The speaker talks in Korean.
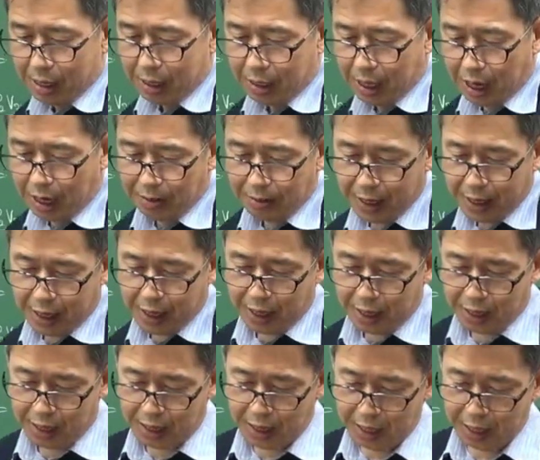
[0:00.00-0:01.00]

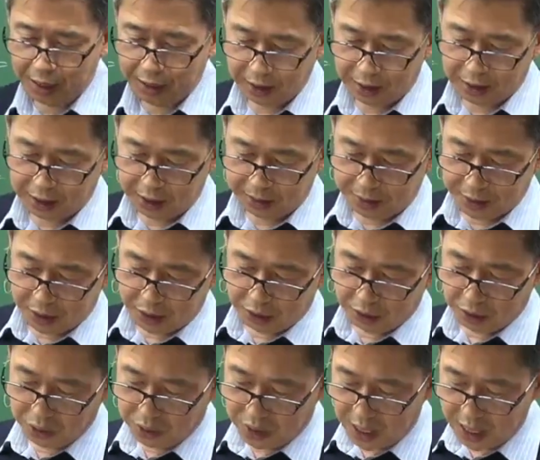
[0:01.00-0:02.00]
다음에 ACB
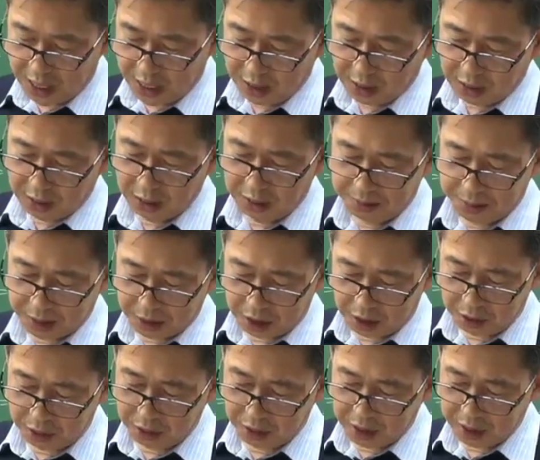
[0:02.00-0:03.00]
경로와 AEB
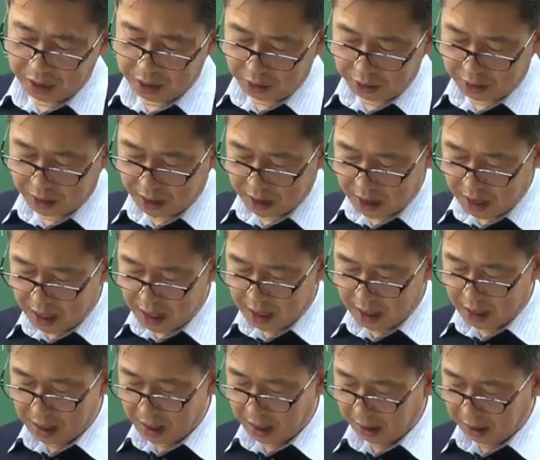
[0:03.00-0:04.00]
경로에서 어떻게 돼?
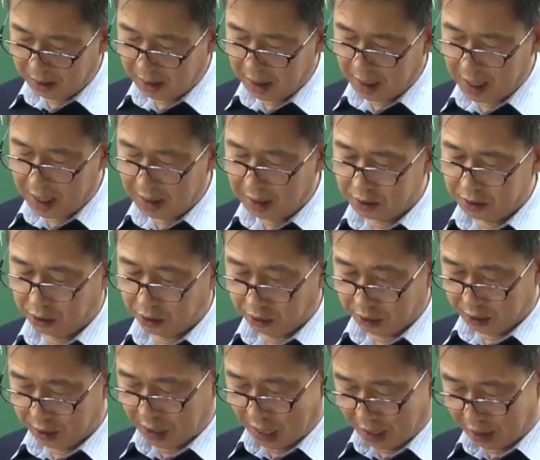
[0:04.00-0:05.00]
한 일의 양은
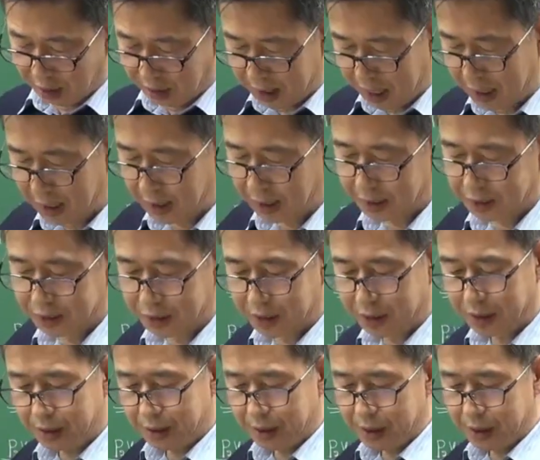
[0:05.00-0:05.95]
서로 당연히 다르겠죠.